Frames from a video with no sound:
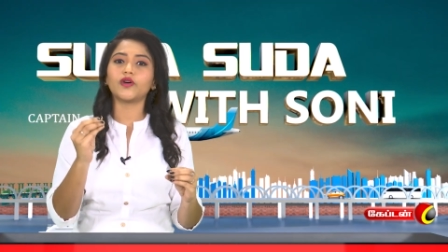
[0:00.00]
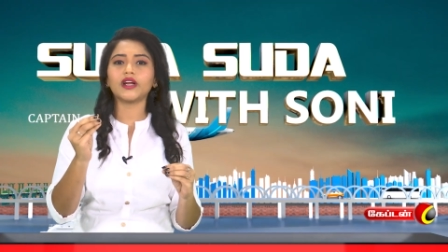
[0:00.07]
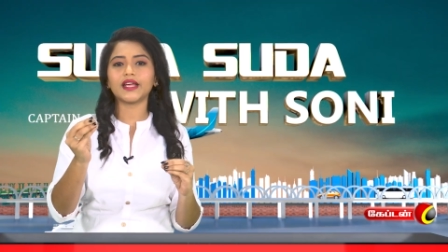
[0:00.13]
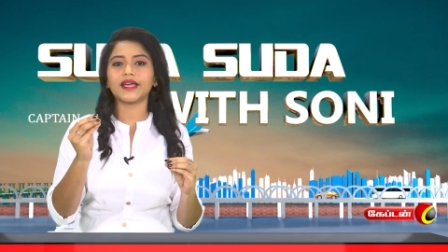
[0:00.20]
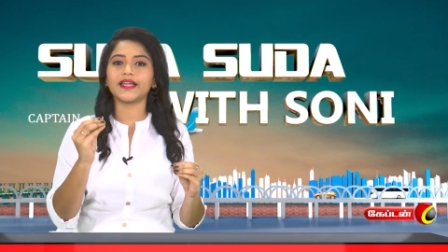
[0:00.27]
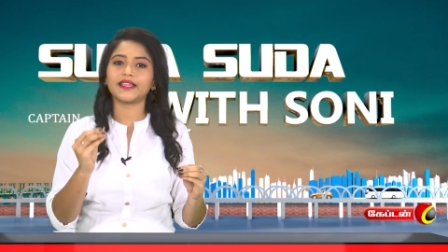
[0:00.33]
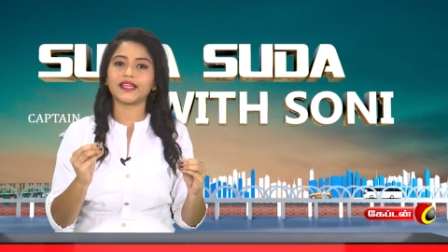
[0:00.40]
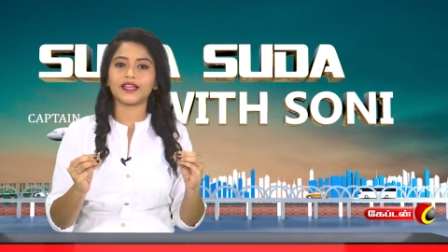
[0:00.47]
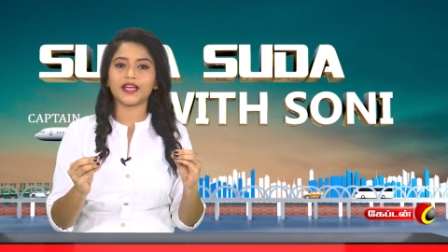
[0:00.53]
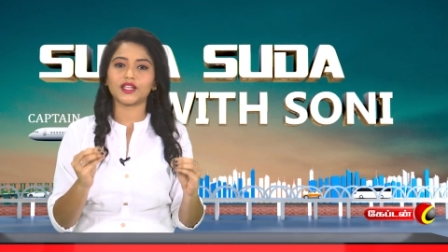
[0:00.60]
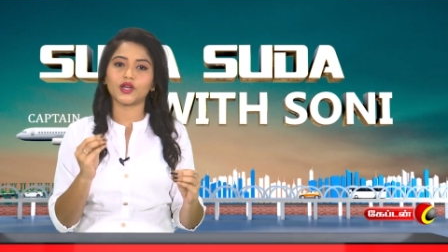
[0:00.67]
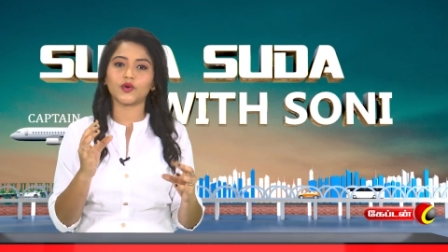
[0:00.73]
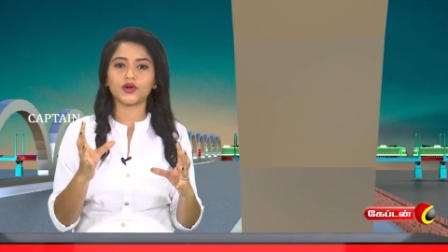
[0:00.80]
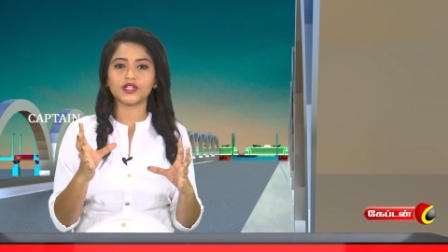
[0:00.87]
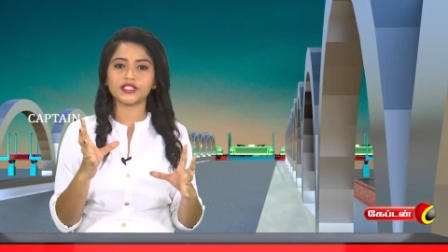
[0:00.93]
உங்களுக்கே
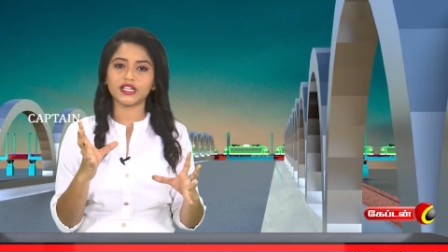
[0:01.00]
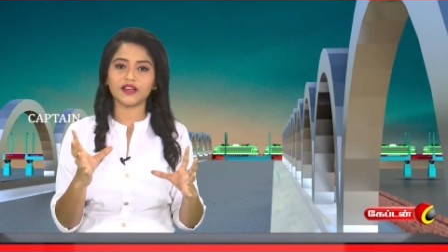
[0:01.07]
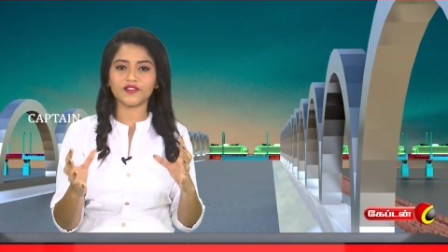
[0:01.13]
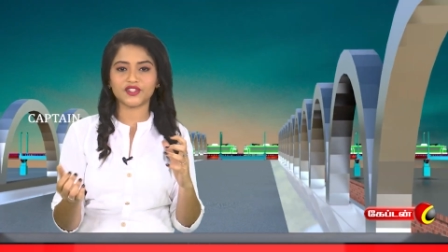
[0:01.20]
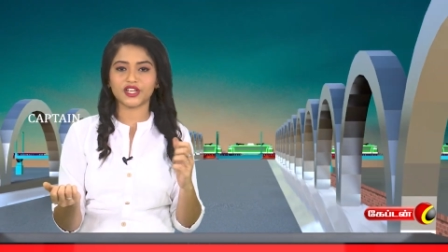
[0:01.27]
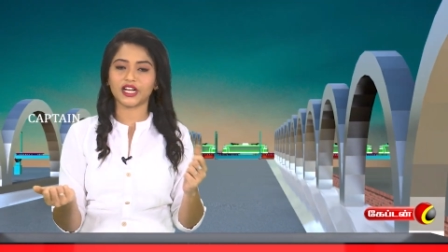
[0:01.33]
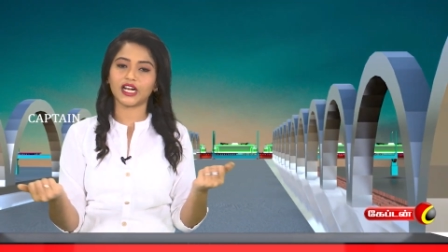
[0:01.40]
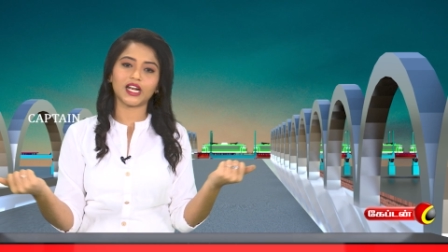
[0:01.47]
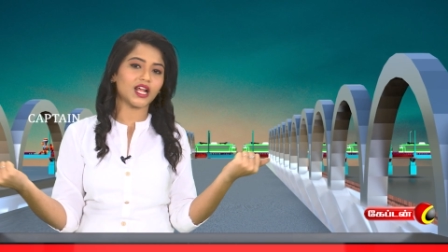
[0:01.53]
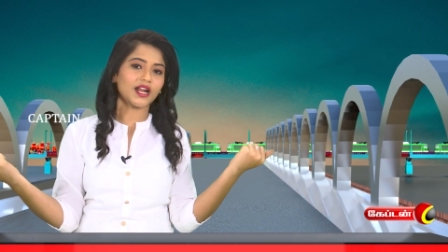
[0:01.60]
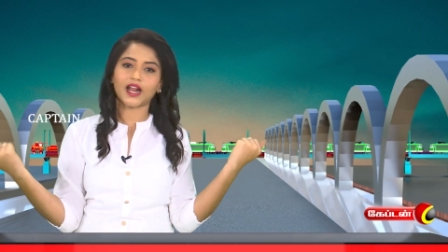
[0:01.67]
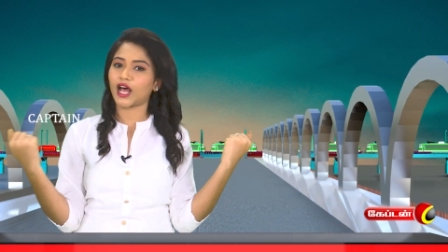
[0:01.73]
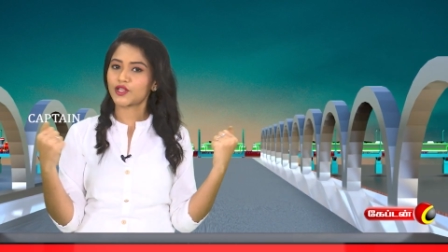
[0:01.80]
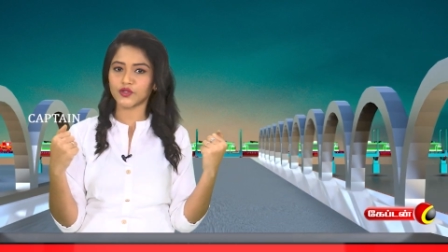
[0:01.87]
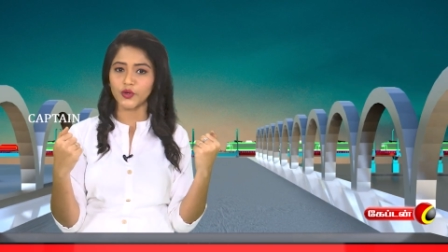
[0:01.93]
தெரியாத ஒரு சில
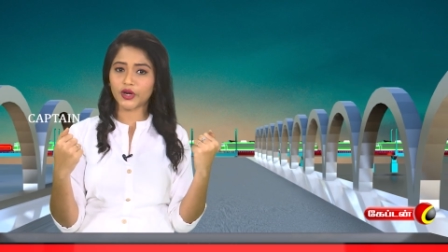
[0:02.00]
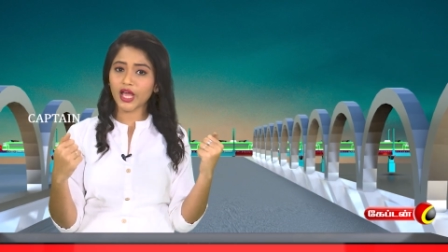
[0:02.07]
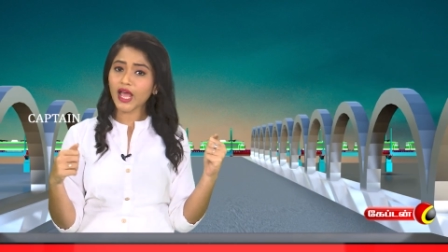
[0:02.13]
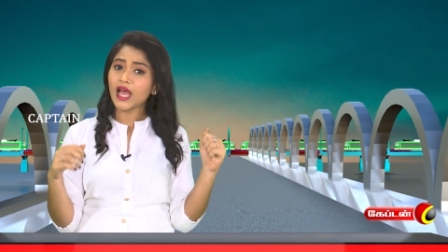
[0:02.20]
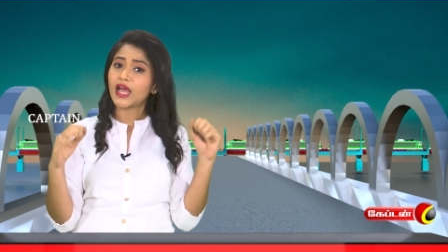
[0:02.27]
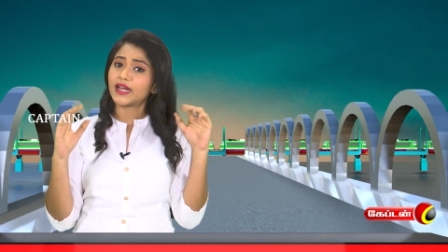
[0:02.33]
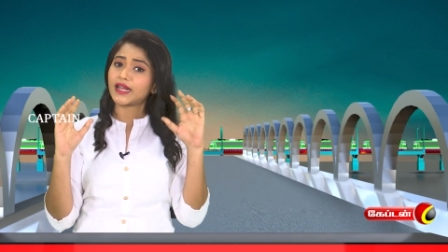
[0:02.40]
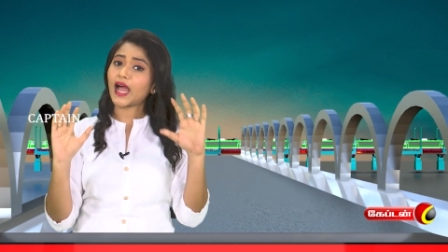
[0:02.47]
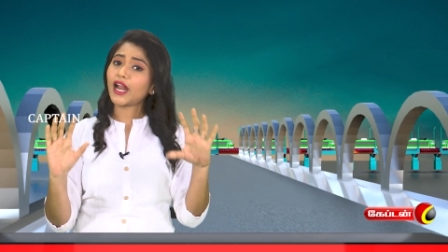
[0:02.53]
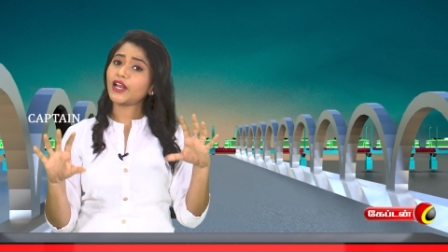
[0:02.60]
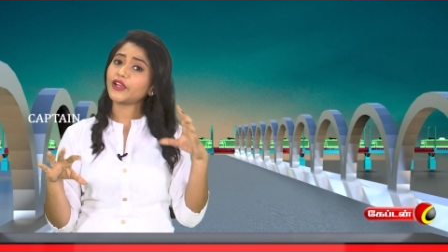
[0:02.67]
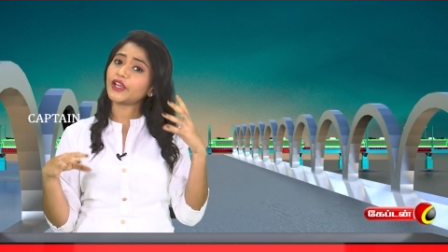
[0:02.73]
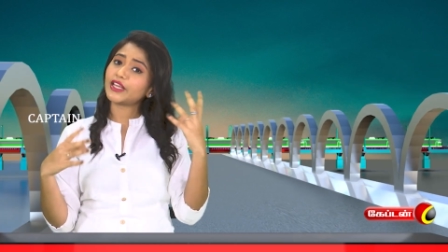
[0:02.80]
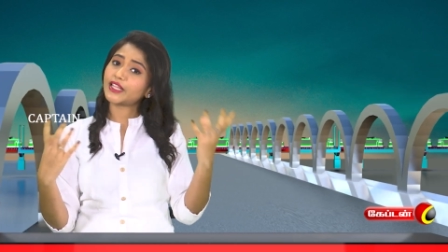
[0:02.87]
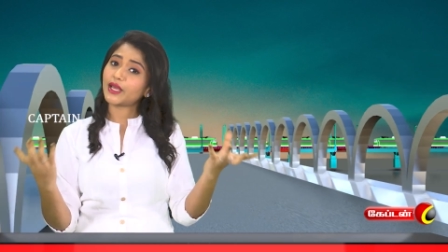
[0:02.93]
விஷயங்கள்லாம் நான் சொன்னேன்
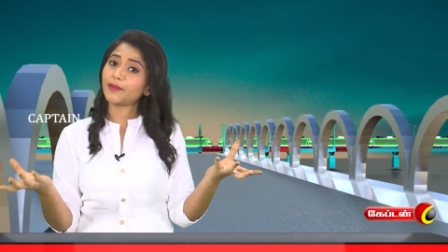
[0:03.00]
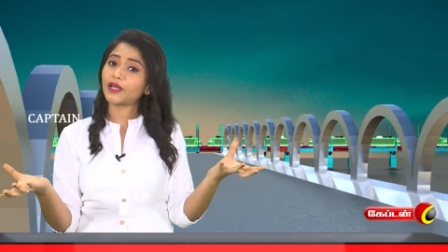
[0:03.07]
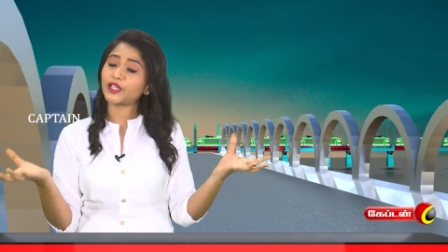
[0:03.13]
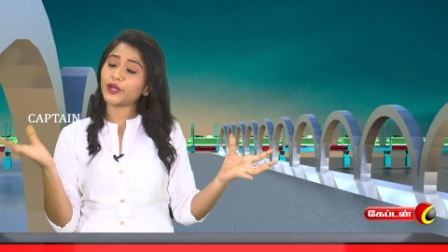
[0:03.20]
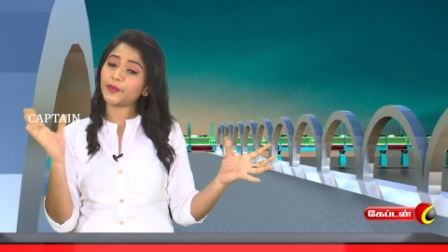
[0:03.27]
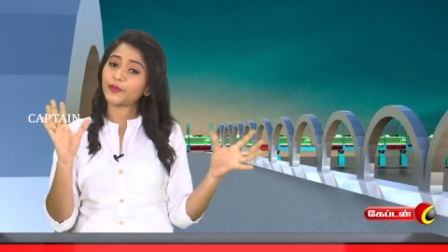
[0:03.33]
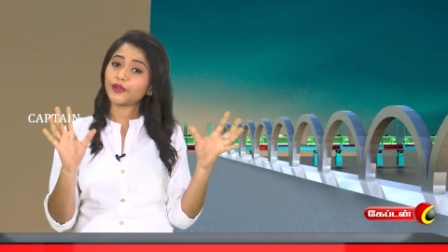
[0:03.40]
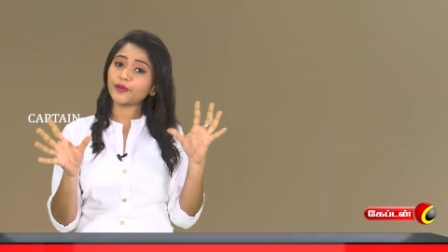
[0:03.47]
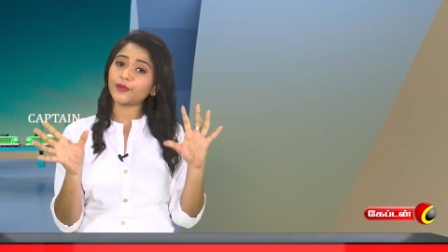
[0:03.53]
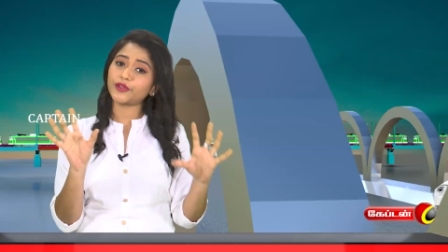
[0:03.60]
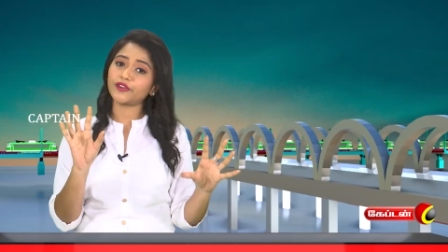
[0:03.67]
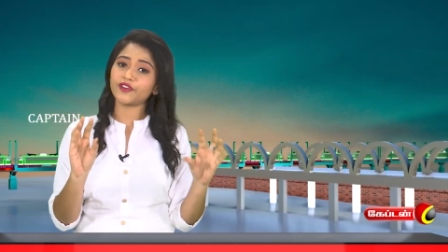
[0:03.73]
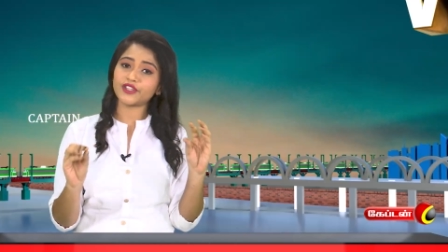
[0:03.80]
நாளைக்கு இதே மாதிரி புது புது